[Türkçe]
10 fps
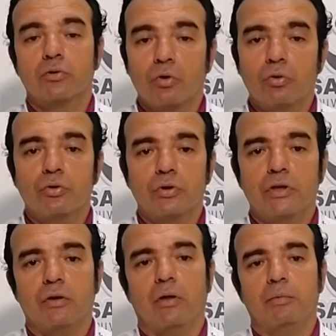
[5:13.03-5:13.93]
Sorunuzun
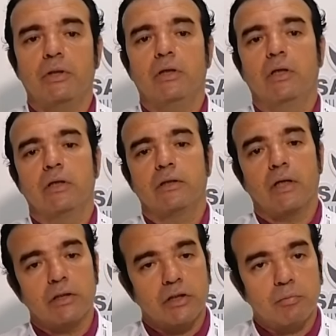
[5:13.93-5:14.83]
cevabı
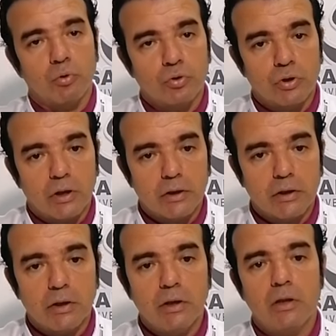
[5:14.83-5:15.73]
sadece
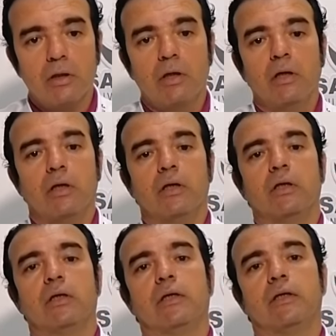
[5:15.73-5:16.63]
sporcularda değil
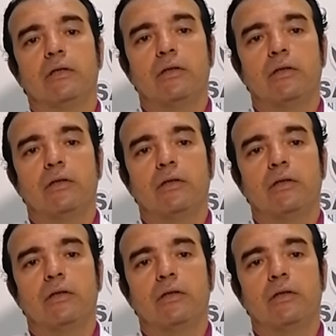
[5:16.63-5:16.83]
e,